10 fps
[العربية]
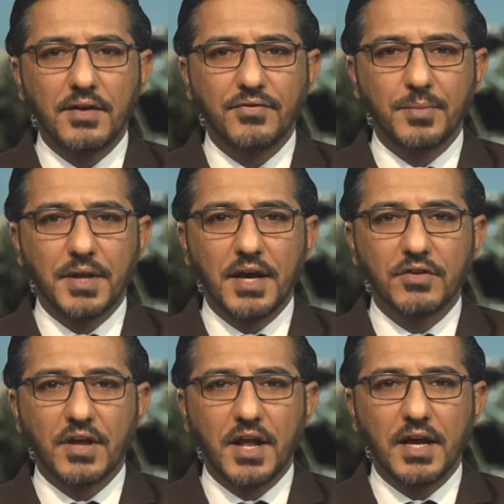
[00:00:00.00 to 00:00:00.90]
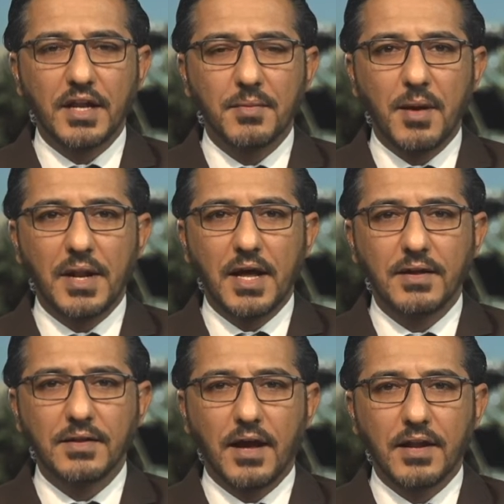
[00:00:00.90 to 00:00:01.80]
في بناء جناح الإمام
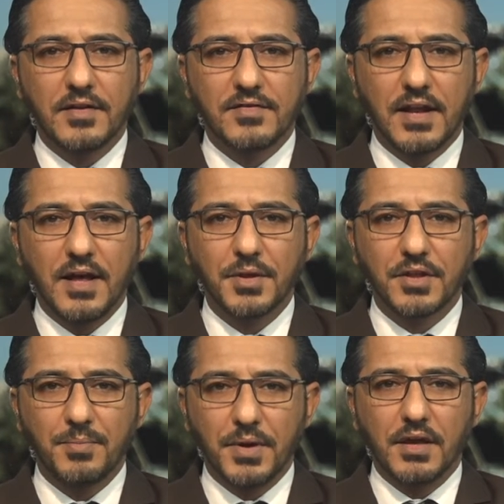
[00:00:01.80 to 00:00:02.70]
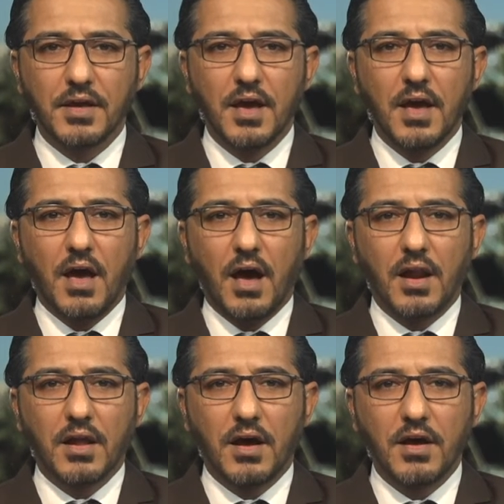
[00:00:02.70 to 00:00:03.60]
الهادي عليه السلام الطبي
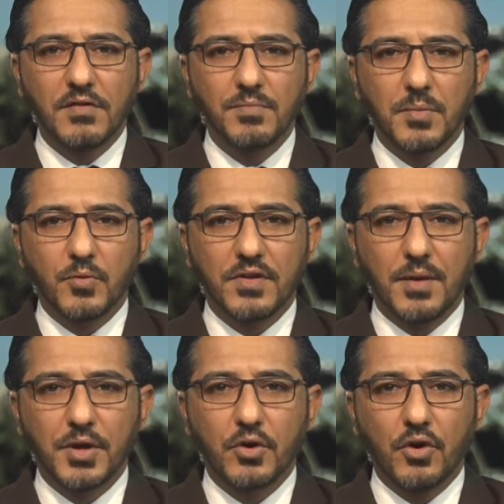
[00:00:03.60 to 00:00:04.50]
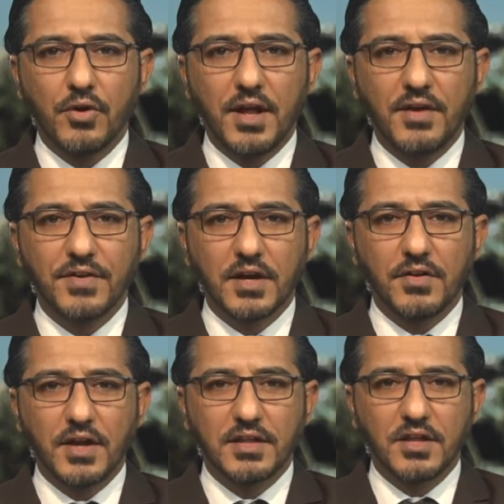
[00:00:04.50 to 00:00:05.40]
الخاص بمصابي كورونا في
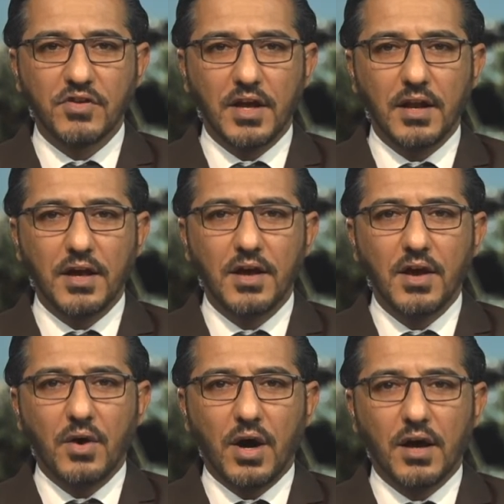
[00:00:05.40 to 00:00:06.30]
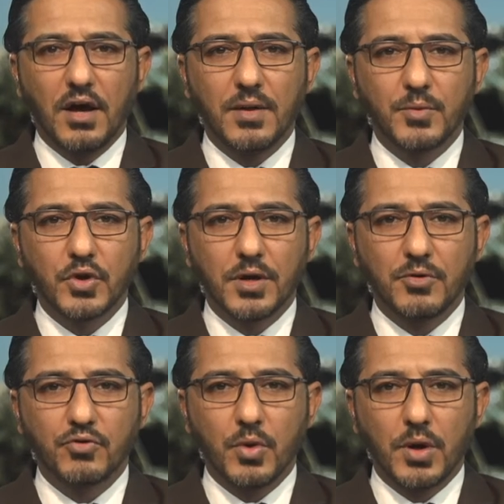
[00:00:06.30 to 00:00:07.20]
قضاء الدجيل وقال مدير
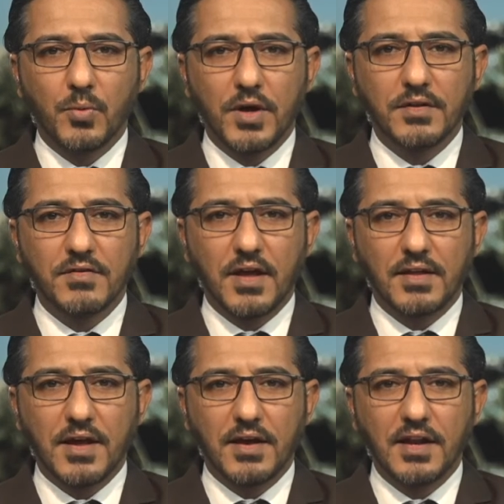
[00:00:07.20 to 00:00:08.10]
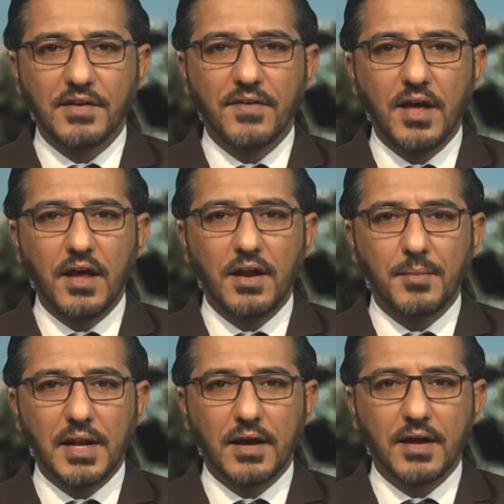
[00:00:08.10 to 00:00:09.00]
المشروع المهندس قحطان خليفة أن
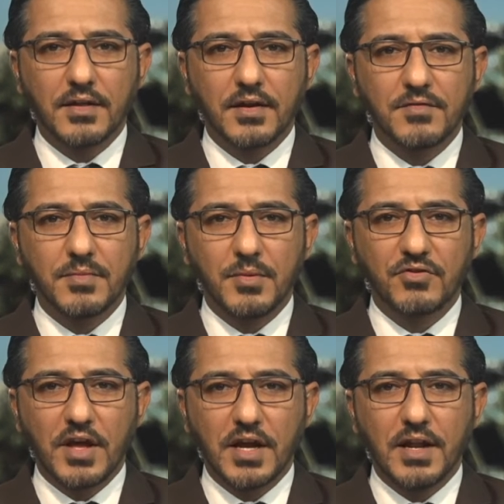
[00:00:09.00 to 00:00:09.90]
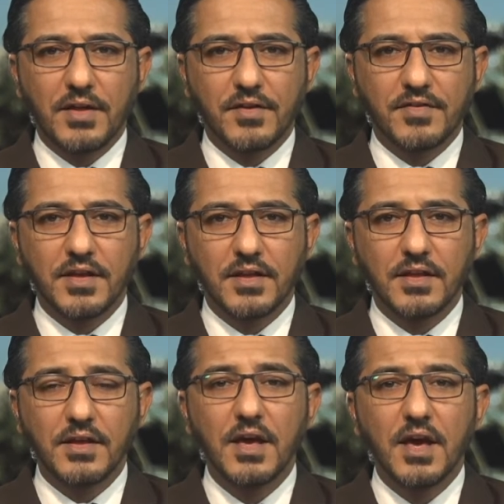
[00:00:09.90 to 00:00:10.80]
ملاكات قسم المشاريع
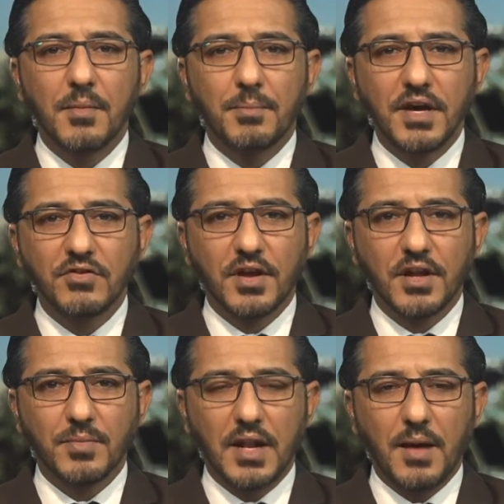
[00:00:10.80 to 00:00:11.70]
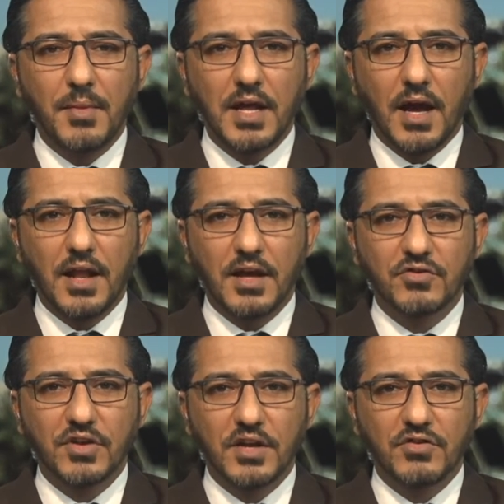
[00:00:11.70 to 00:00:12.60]
الهندسية باشرت بالعمل على
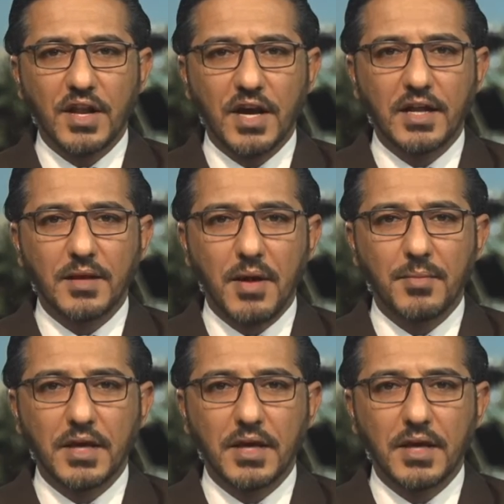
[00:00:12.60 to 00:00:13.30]
إنشاء جناح الإمام